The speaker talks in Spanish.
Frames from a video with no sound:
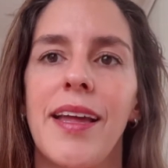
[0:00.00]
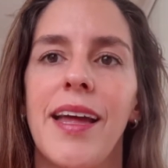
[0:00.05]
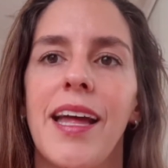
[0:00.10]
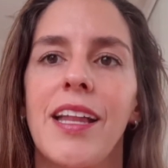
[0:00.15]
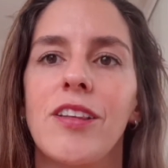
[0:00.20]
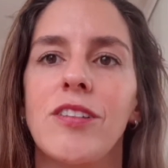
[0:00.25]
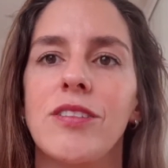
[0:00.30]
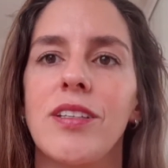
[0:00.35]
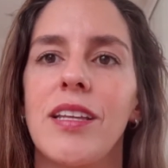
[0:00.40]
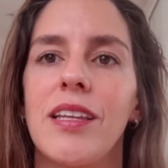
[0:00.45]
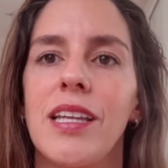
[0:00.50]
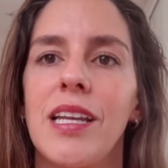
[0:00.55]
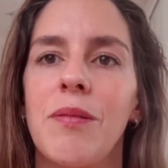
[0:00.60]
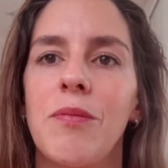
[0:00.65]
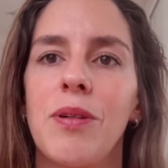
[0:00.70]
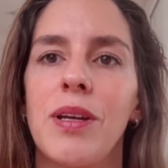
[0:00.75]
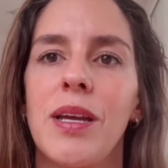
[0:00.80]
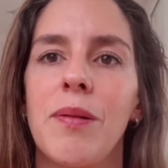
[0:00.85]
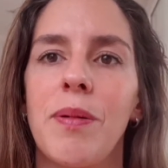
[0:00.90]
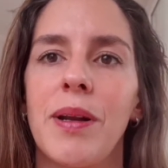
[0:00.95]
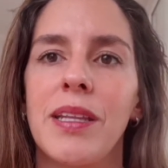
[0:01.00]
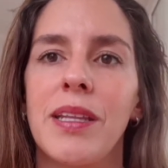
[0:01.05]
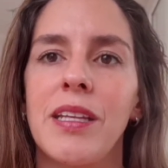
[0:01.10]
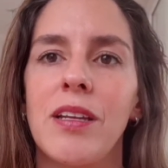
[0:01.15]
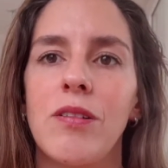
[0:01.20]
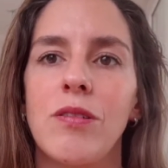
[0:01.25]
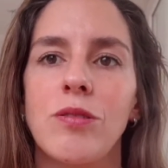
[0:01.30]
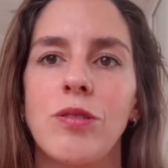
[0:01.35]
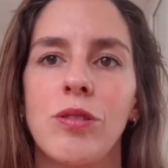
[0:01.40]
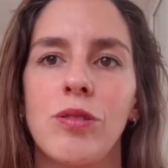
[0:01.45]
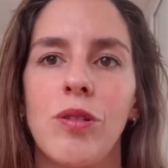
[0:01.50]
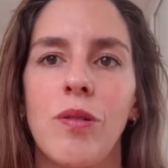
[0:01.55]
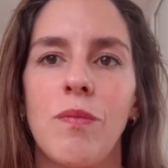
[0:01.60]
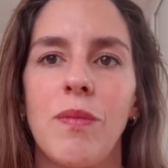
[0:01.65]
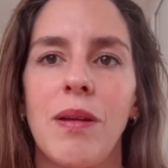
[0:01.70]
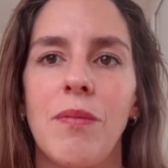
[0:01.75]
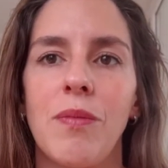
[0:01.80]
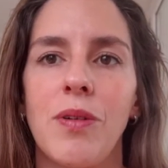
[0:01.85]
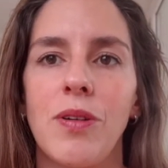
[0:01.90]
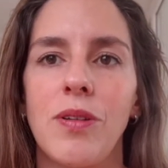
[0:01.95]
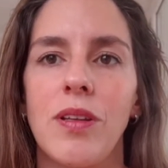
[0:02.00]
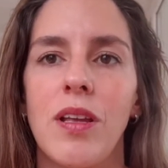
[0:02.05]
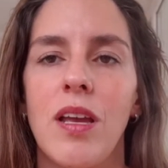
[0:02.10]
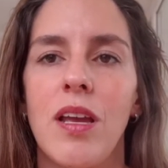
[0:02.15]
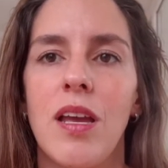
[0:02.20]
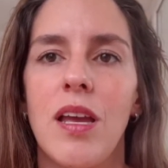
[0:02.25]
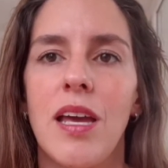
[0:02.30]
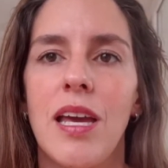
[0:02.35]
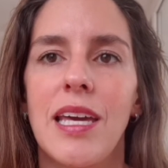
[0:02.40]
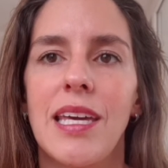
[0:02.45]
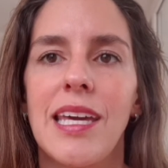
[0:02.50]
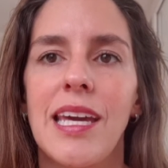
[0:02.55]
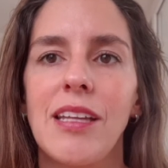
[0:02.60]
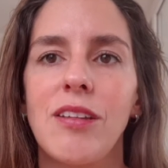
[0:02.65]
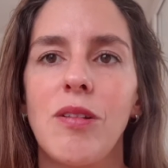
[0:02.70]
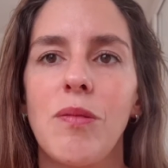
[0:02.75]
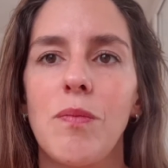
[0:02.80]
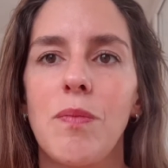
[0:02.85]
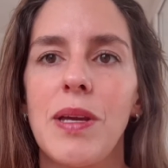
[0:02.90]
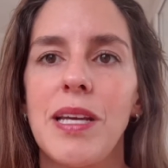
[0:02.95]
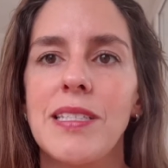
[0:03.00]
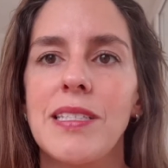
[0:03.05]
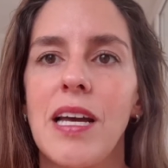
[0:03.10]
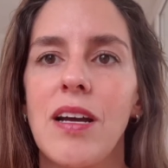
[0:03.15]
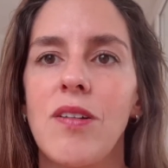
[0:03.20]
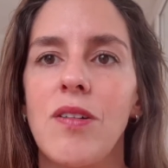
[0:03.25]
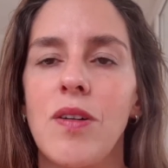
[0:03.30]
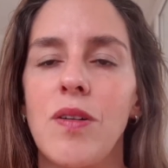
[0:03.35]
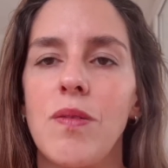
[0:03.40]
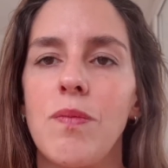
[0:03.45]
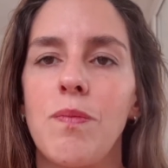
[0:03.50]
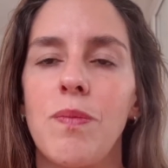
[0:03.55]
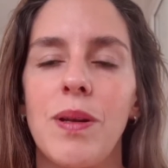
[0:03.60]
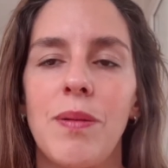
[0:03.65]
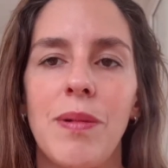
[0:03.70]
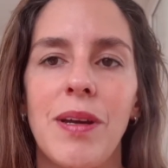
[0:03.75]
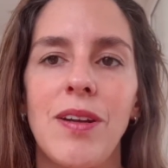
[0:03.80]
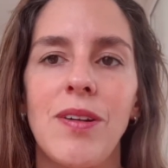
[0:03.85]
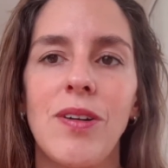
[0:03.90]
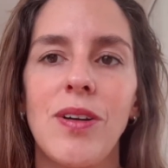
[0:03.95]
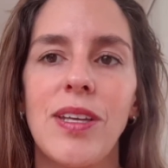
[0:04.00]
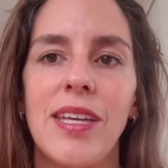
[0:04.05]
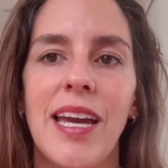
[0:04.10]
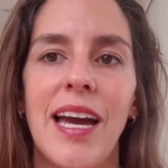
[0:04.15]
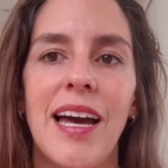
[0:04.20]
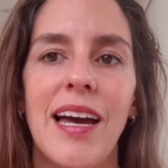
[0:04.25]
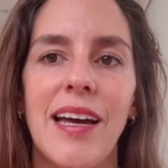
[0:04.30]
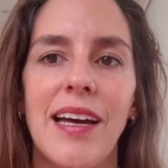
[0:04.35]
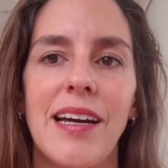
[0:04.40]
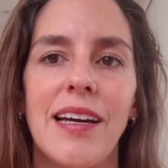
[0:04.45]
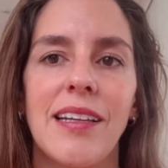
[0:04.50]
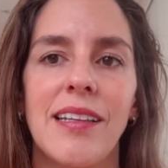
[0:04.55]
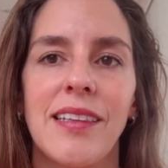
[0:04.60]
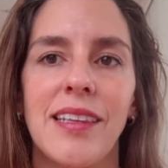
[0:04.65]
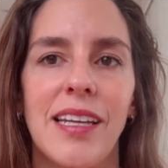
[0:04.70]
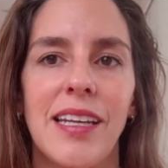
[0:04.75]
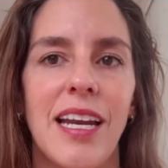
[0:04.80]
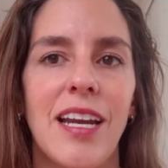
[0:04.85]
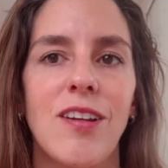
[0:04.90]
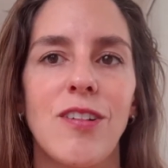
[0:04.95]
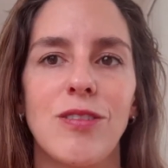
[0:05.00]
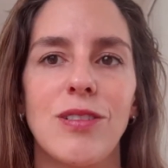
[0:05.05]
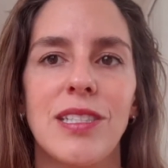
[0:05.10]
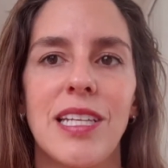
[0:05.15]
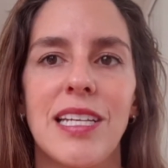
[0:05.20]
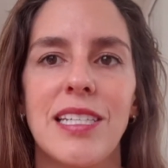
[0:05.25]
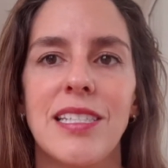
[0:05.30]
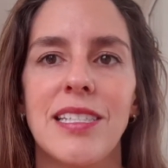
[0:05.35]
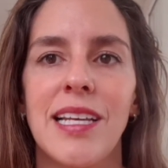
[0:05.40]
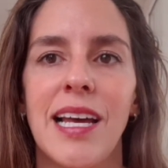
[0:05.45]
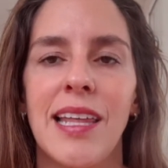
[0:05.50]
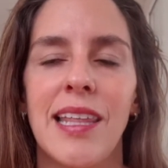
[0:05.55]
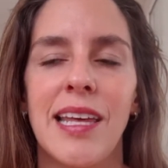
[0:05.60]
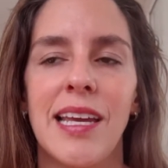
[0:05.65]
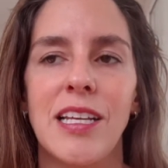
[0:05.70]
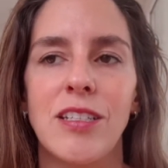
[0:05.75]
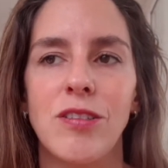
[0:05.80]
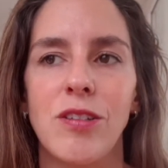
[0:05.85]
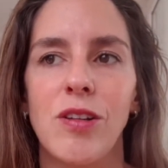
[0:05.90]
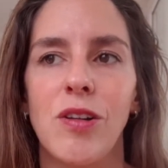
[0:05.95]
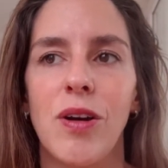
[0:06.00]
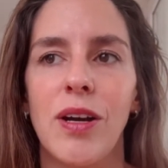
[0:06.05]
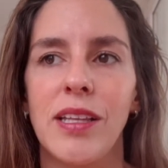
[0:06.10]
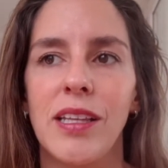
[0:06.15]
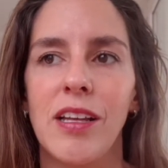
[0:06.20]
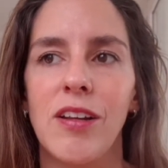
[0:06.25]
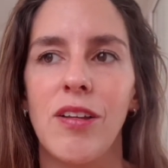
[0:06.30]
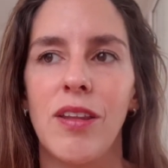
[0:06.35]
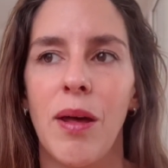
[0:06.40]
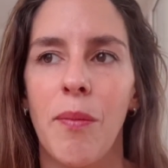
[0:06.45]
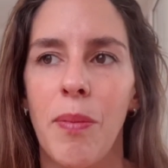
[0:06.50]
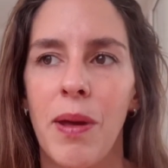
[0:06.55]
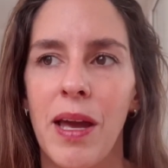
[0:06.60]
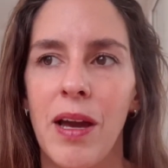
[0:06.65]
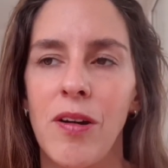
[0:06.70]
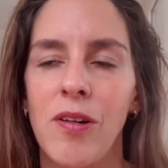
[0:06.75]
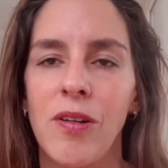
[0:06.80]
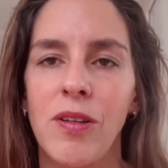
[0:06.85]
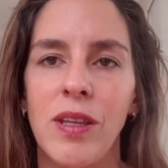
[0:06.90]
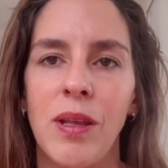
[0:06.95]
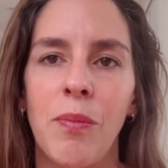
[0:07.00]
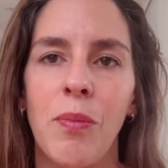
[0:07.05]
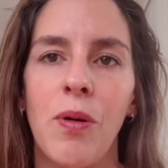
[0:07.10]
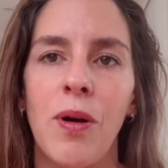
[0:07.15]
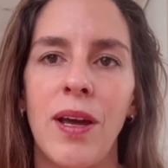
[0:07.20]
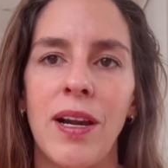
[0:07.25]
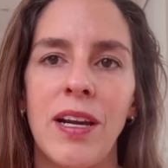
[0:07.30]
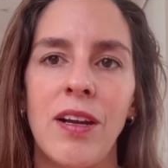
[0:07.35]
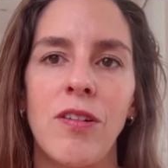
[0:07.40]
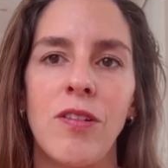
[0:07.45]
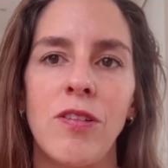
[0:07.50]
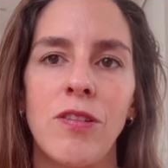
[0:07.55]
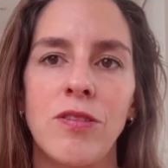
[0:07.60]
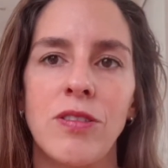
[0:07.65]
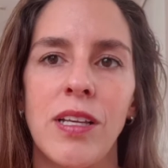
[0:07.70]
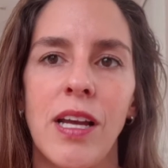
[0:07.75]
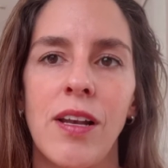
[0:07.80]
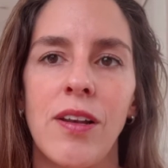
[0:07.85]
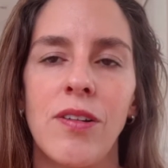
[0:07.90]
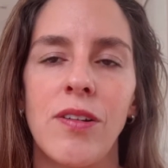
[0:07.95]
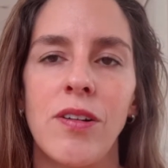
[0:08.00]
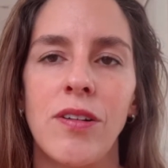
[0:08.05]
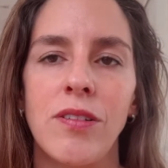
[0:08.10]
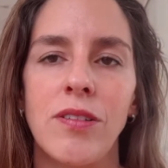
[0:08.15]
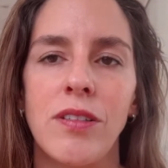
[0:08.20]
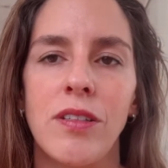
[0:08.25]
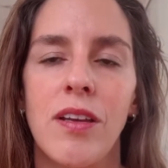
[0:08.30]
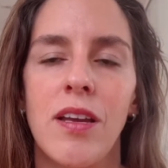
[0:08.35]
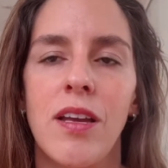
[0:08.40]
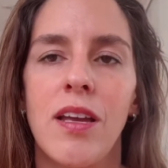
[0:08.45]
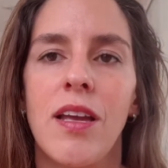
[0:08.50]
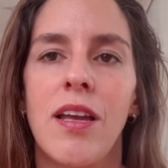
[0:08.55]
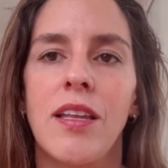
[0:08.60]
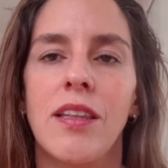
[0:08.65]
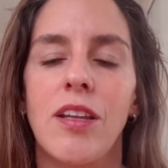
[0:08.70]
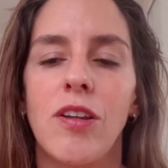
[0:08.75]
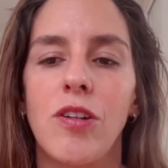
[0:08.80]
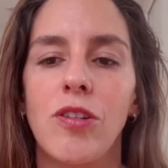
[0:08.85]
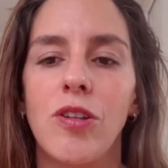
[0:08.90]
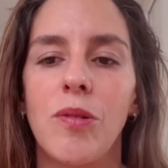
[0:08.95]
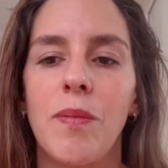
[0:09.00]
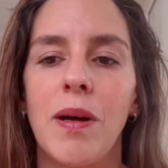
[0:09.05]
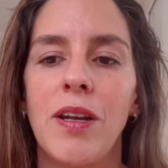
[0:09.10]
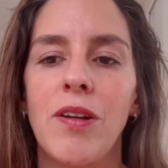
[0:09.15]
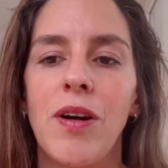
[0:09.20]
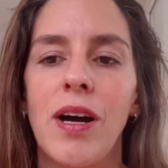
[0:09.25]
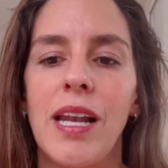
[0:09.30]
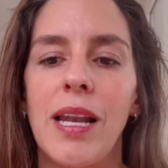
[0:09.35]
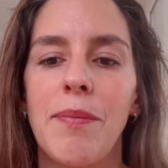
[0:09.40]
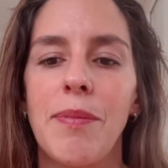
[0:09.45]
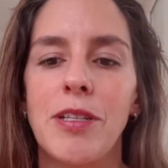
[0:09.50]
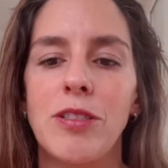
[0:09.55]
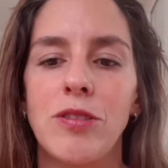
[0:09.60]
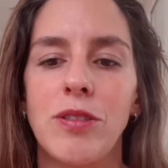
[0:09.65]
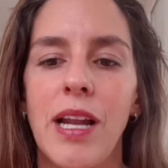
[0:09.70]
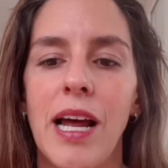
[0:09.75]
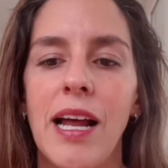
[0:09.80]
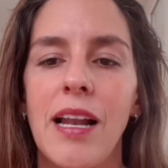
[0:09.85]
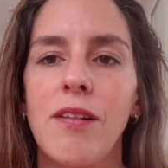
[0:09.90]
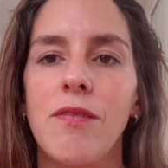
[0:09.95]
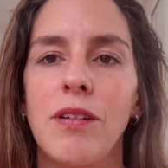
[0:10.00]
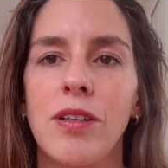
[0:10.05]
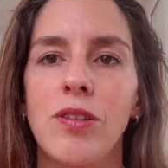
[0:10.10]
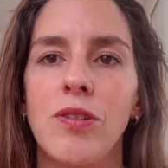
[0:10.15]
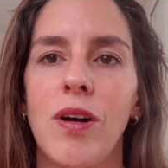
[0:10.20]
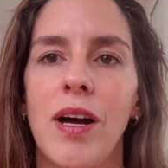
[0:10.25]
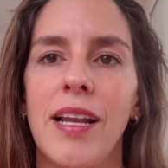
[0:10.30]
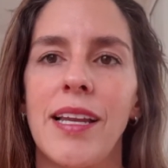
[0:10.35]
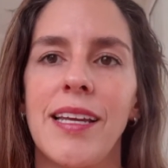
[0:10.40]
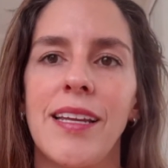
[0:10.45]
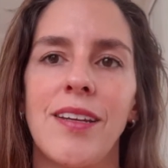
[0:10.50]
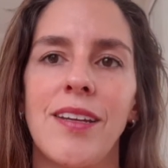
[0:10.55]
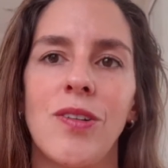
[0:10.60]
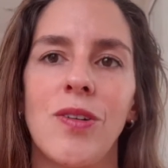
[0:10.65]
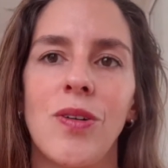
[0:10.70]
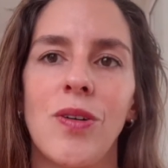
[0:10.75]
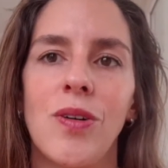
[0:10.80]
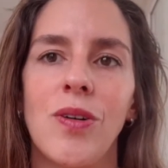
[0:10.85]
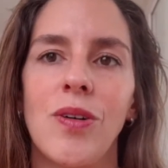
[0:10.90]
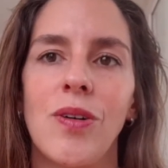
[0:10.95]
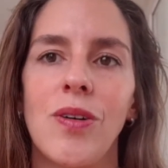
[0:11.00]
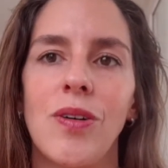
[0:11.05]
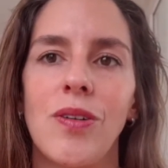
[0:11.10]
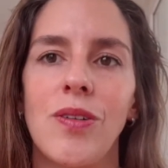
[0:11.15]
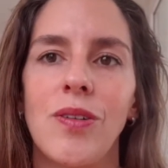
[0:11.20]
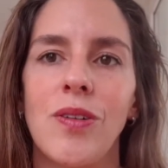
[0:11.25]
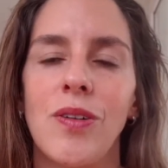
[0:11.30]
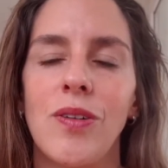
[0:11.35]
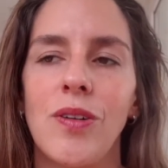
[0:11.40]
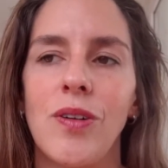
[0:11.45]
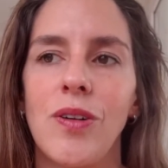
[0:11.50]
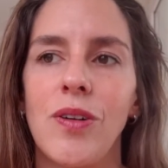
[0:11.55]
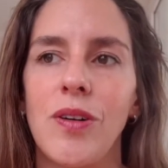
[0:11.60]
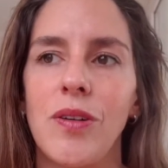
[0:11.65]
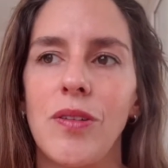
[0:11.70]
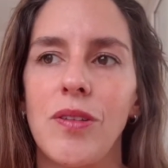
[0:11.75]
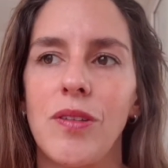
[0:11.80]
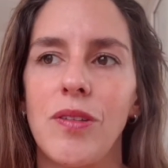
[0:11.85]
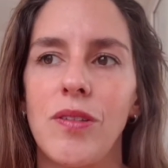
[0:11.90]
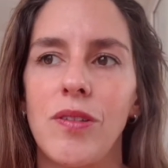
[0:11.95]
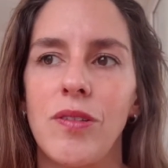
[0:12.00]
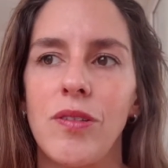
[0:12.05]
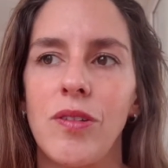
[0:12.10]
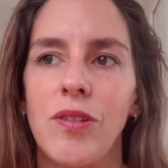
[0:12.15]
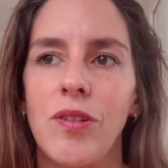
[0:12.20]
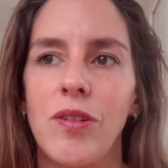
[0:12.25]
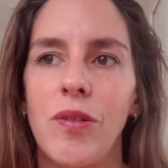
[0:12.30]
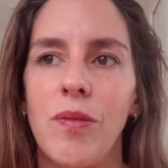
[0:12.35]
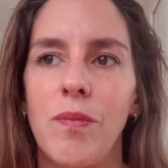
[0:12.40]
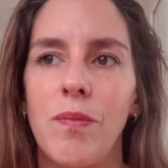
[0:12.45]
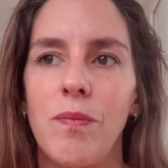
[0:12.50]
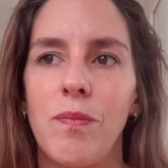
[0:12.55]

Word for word: Entonces tenemos que partir nosotros mismos. Y esto empieza con, primero, ya tener conciencia de qué son los estilos de apego, de poder reconocerlos, de no tomarnos a la personal cuando alguien no, no, nos, no nos